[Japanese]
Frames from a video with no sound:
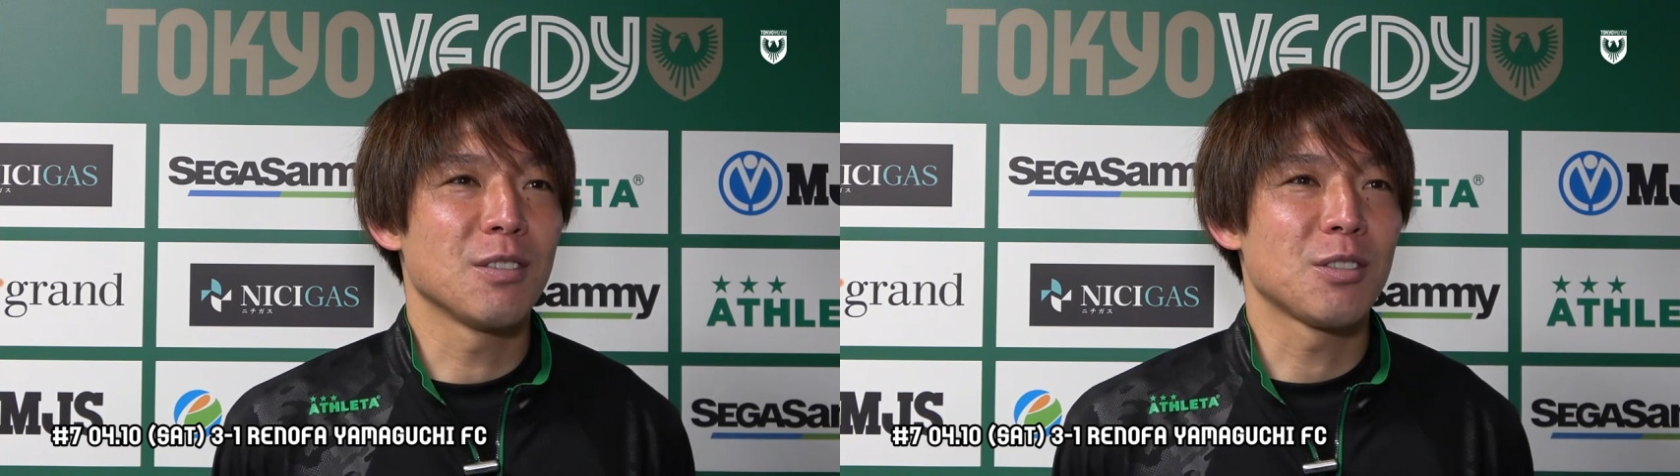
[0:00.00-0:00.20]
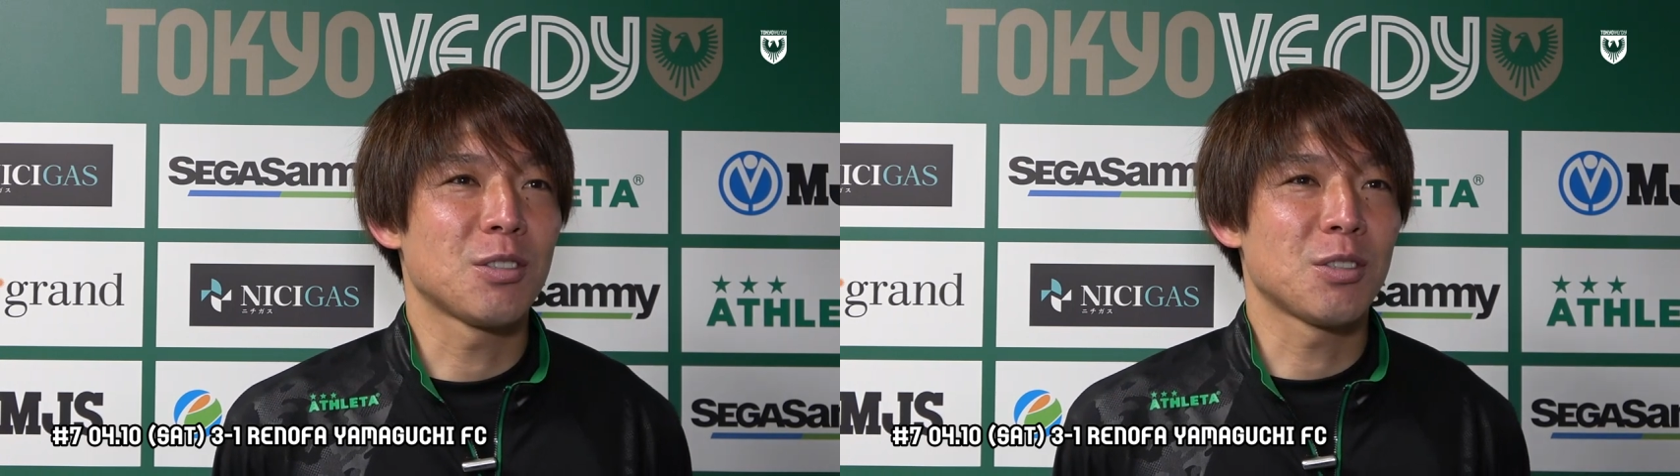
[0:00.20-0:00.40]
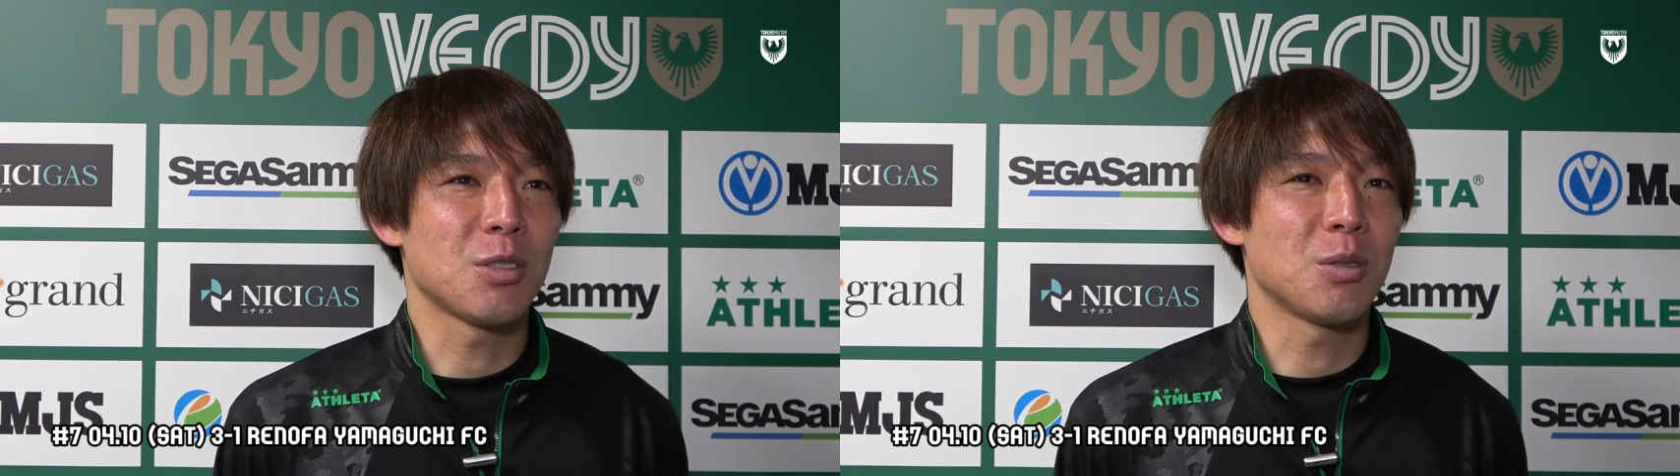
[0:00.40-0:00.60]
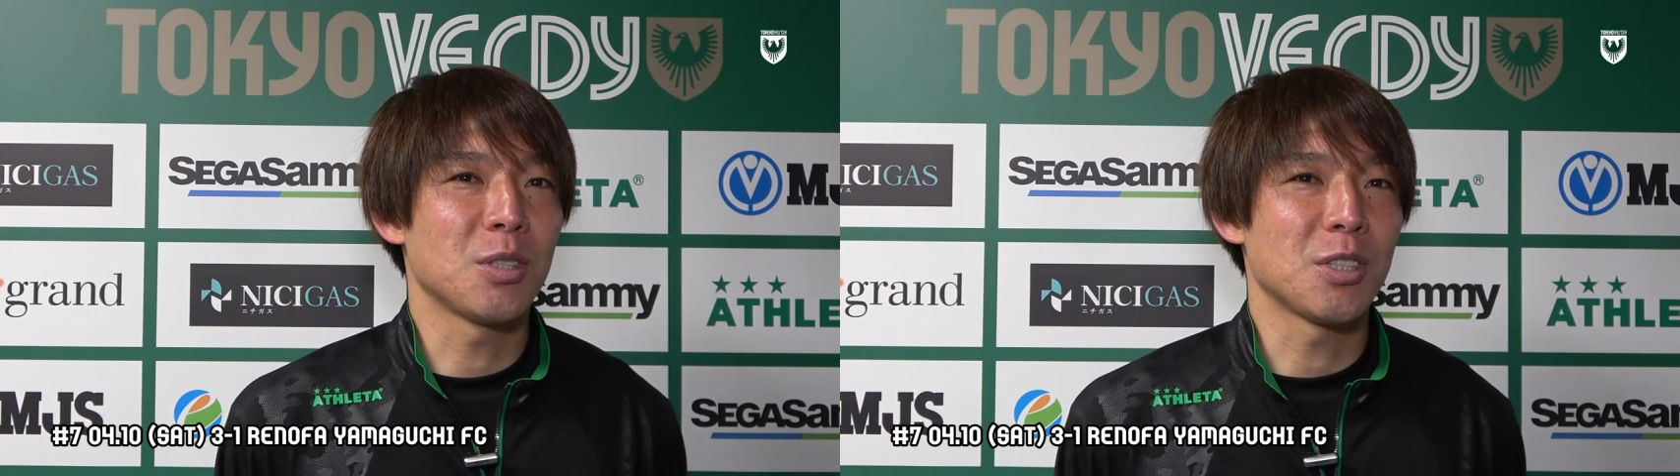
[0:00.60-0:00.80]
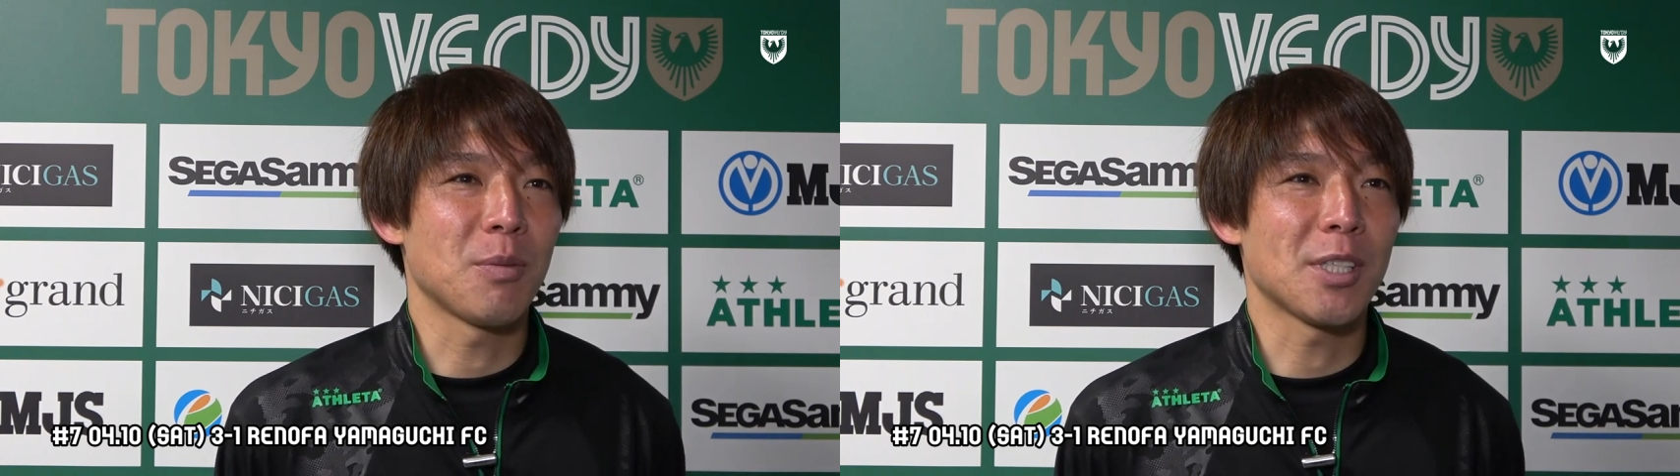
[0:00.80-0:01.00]
そ
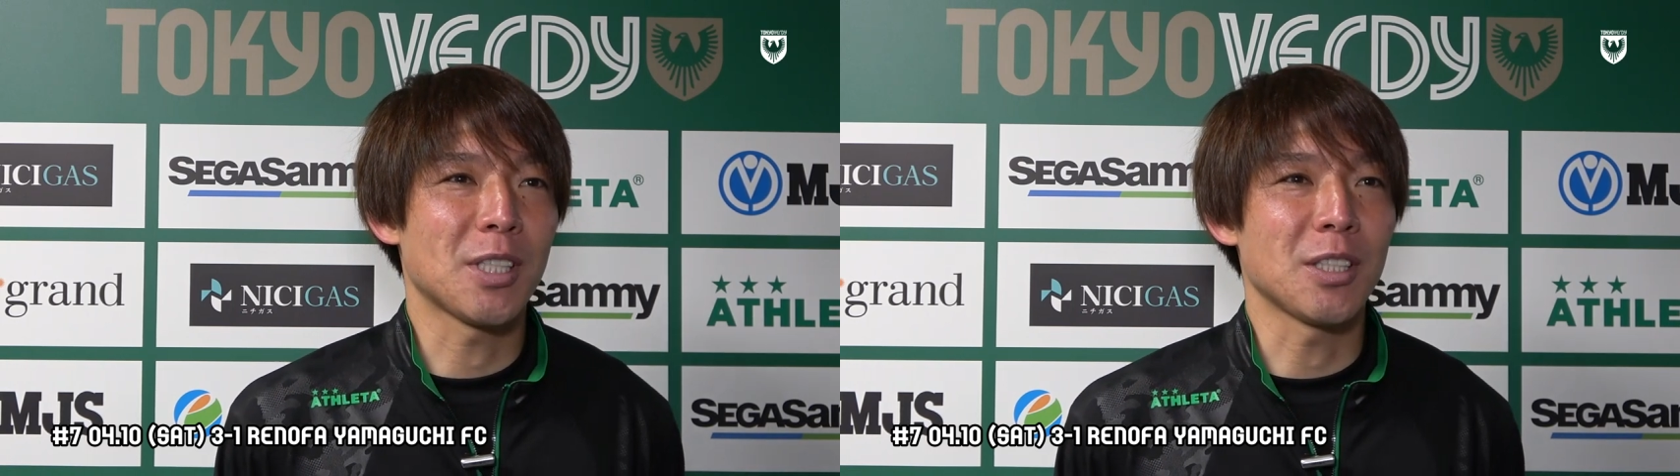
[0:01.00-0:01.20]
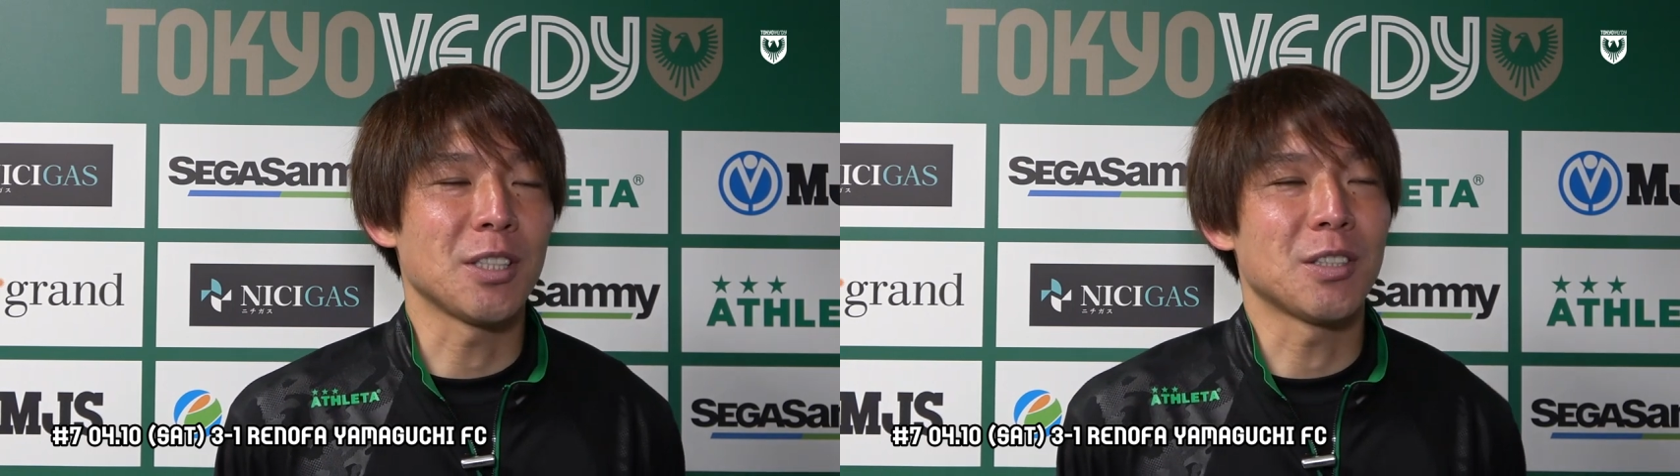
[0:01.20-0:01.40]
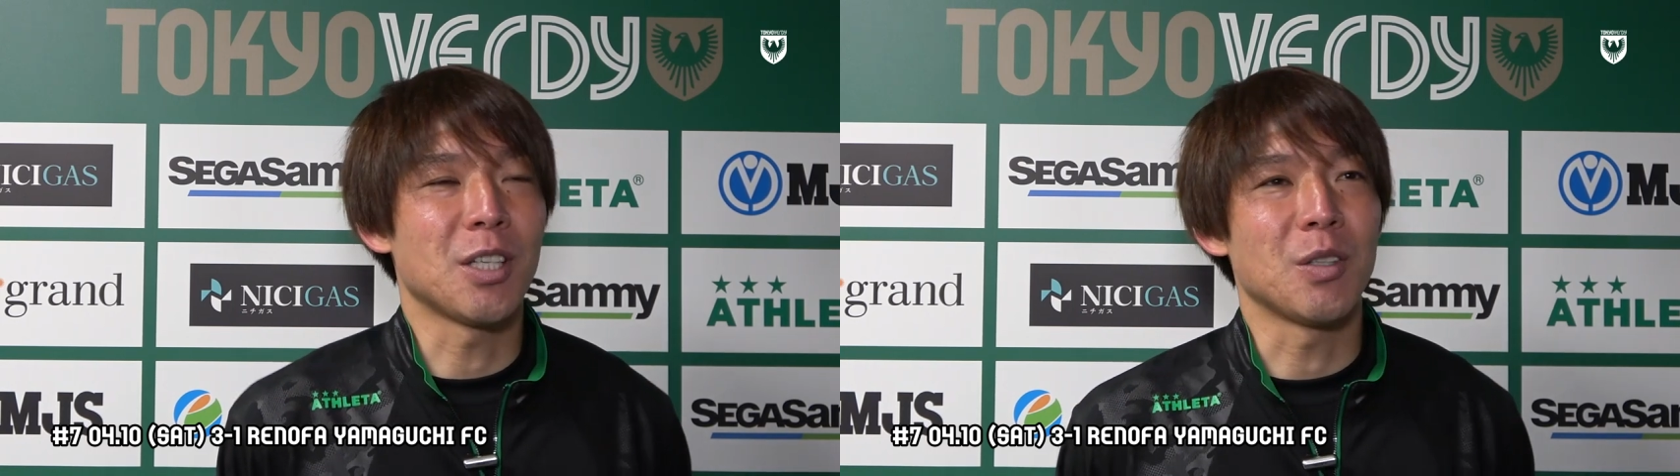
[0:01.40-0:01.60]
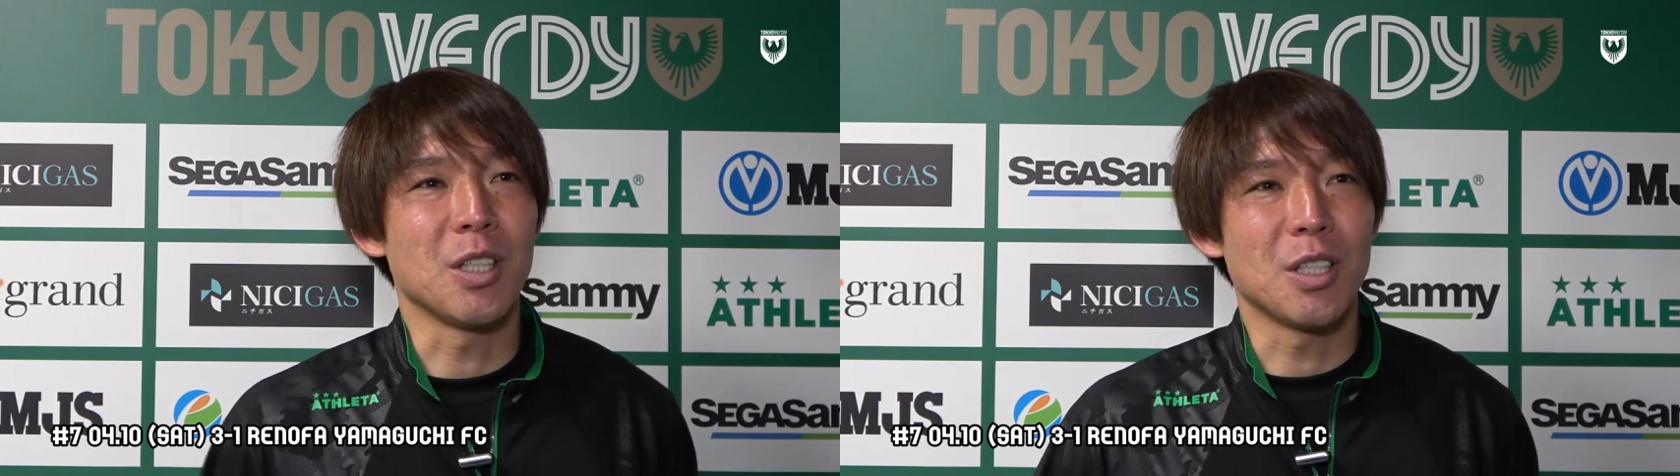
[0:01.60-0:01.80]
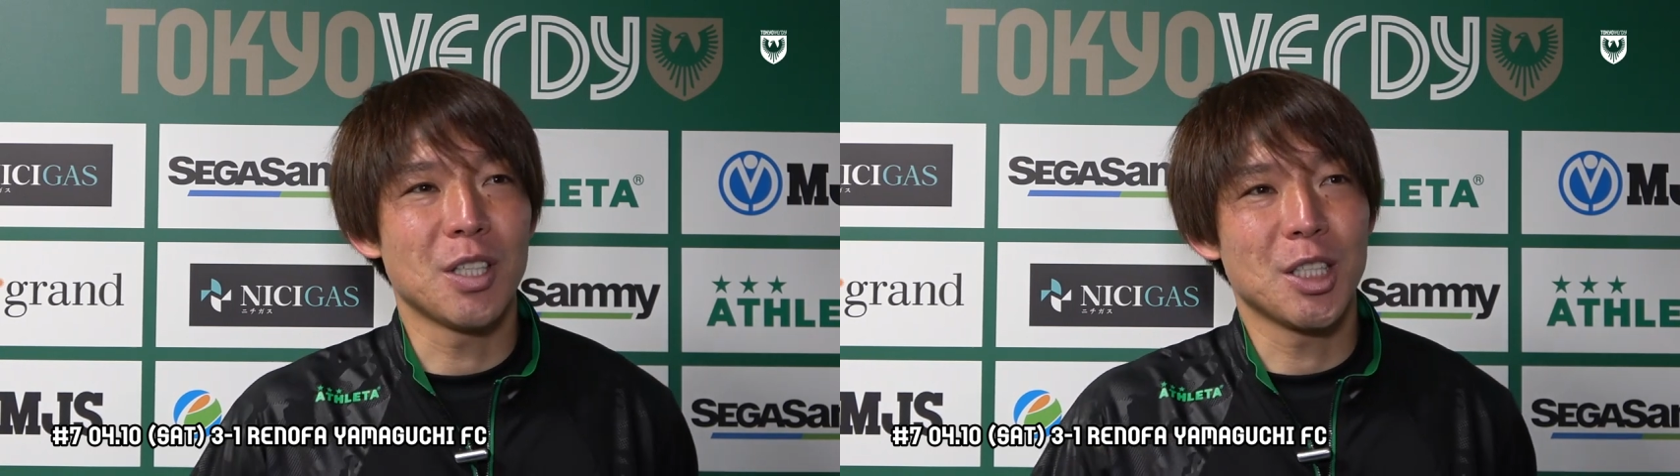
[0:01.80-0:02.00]
うですね、まあ、さっき言ったよう
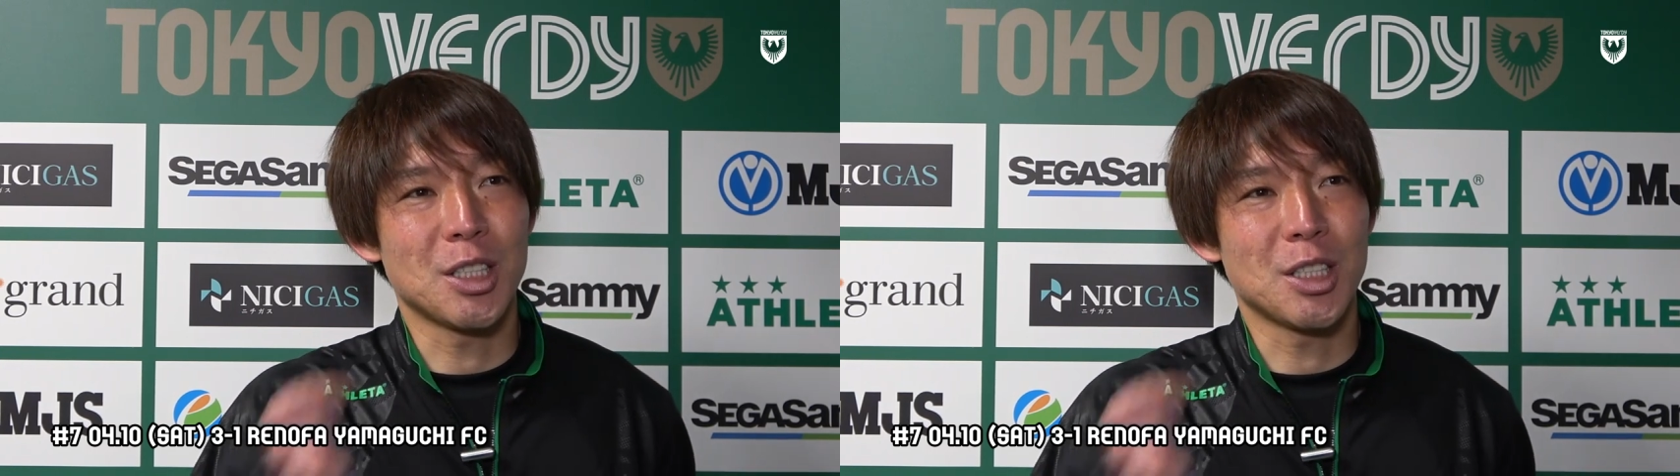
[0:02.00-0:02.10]
に